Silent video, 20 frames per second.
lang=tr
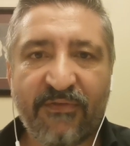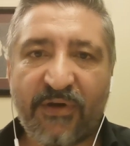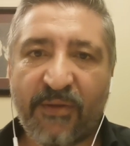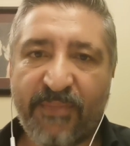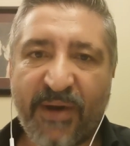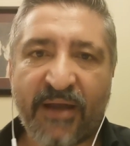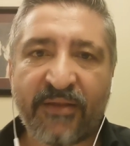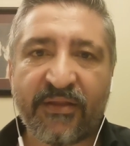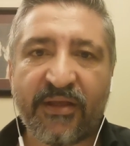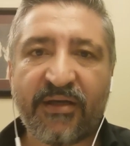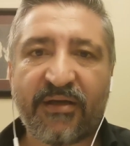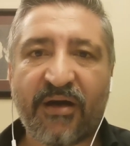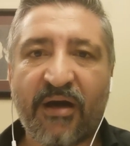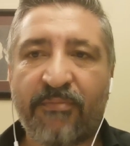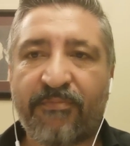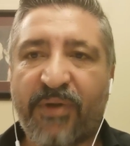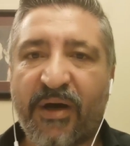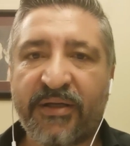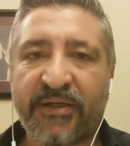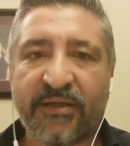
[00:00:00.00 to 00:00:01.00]
Ve ben de
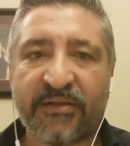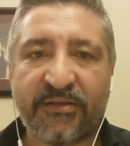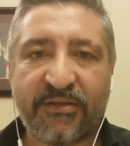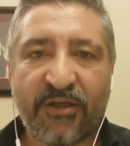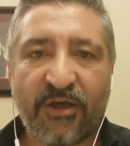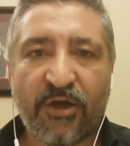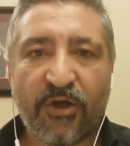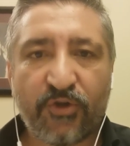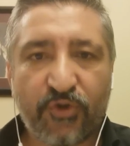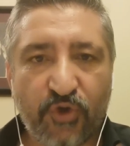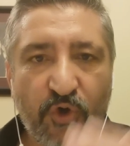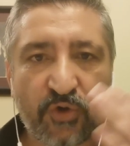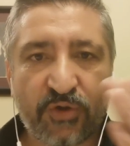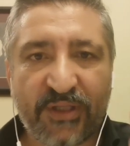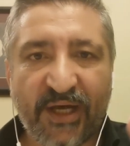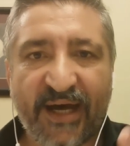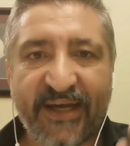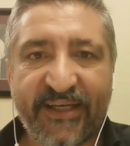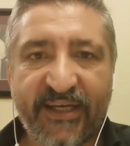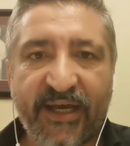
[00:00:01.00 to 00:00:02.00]
kampanyanın
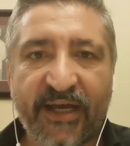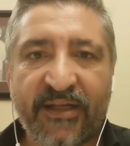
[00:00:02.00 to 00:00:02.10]
çok daha iyi